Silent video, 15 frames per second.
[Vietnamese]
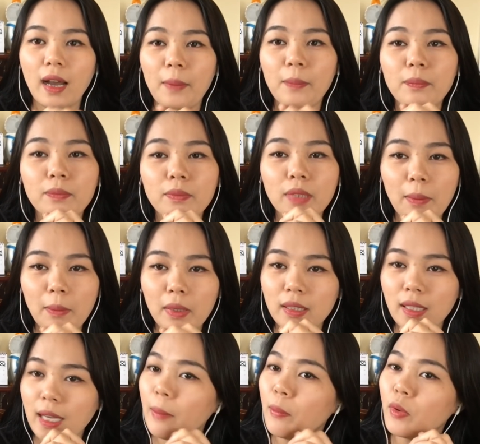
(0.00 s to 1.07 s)
Um, cảm ơn
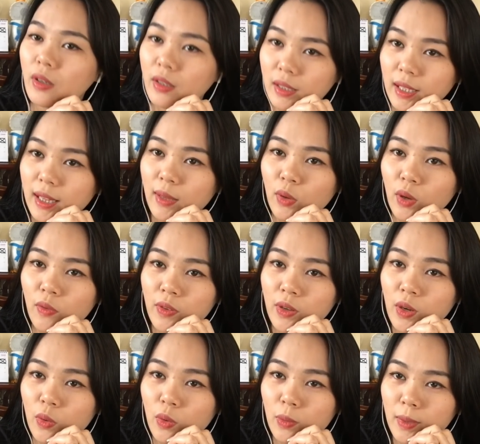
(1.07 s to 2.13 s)
tất cả mọi người đã theo dõi
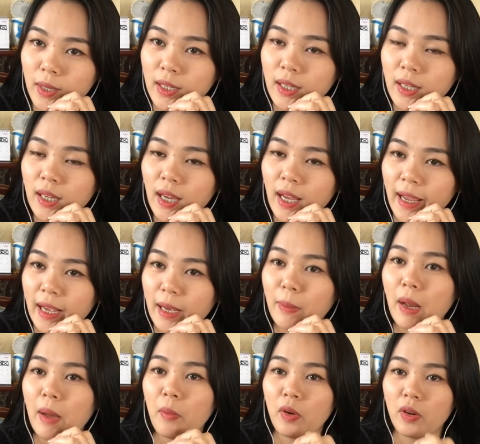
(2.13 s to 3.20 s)
video của mình. Hẹn gặp
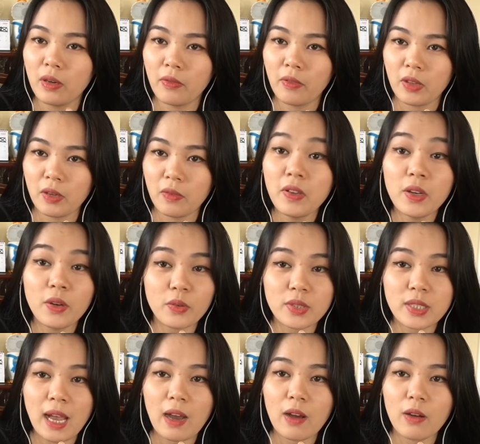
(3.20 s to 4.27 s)
lại mọi người vào những video
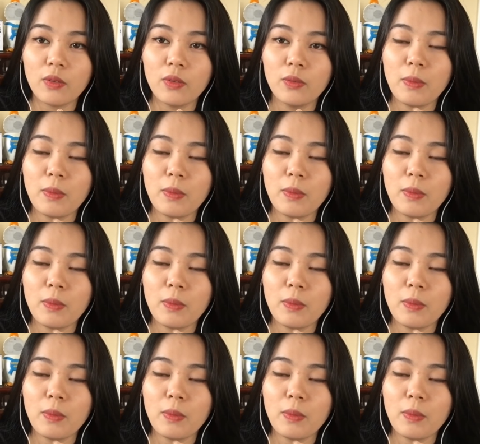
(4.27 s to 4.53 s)
sau.